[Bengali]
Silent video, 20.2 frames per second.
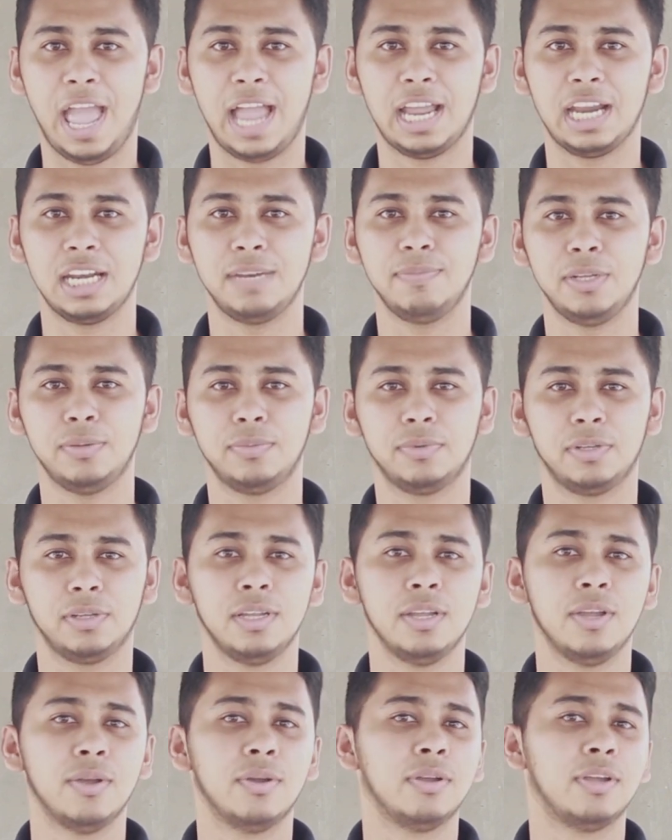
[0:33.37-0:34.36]
একাডেমিক
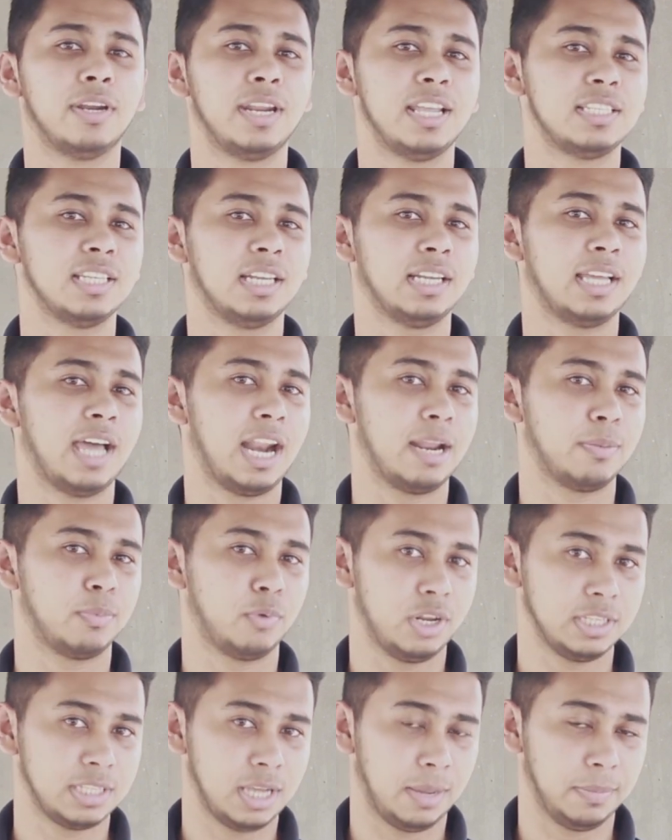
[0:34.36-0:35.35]
রেজাল্ট খারাপ করা